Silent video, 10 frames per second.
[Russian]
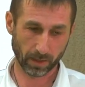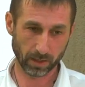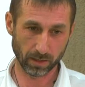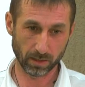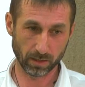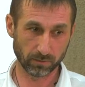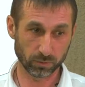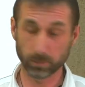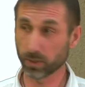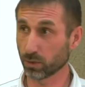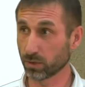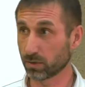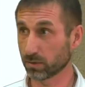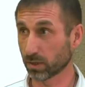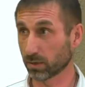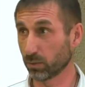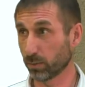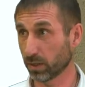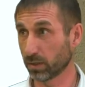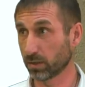И все приходит как в
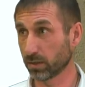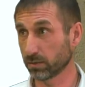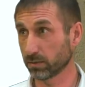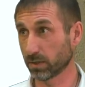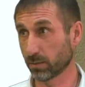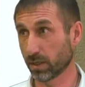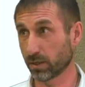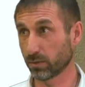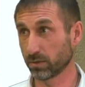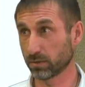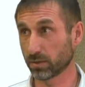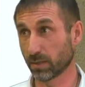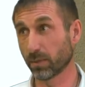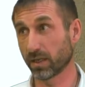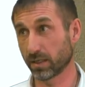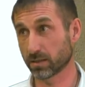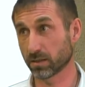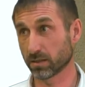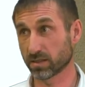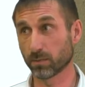упадок, да, ломают, Ветшает,
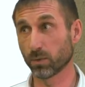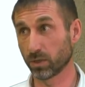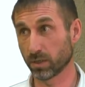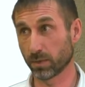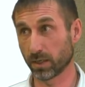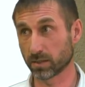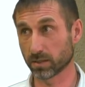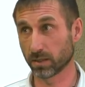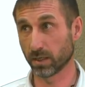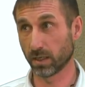ломается, само ломается.